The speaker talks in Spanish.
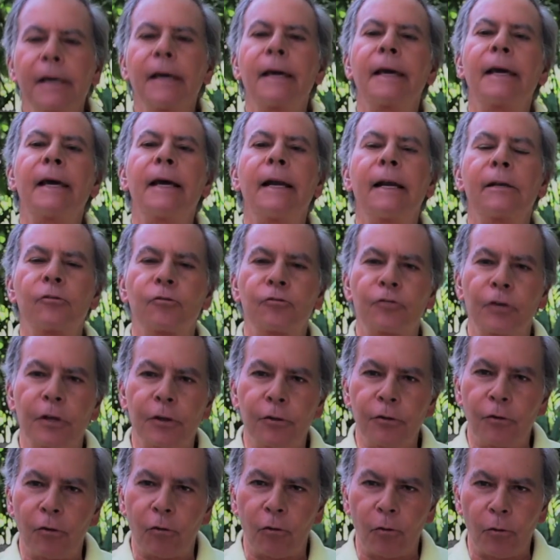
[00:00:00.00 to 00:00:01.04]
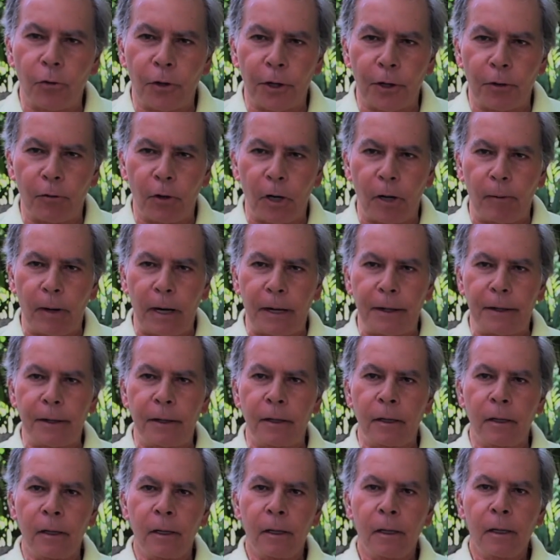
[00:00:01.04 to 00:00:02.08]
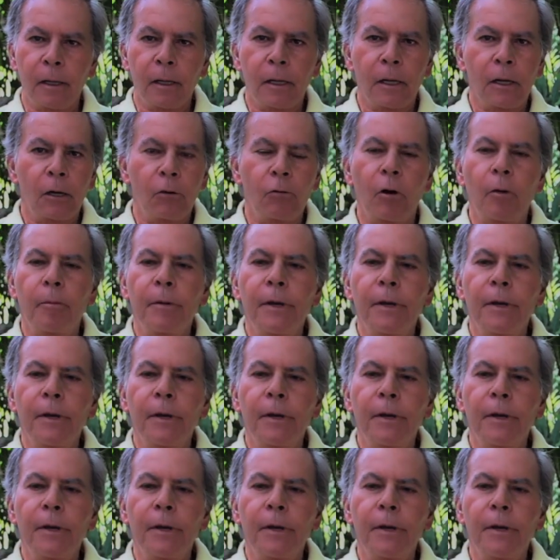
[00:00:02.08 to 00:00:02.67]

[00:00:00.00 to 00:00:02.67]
¿Qué, le sucedió cuando llegó al valle? No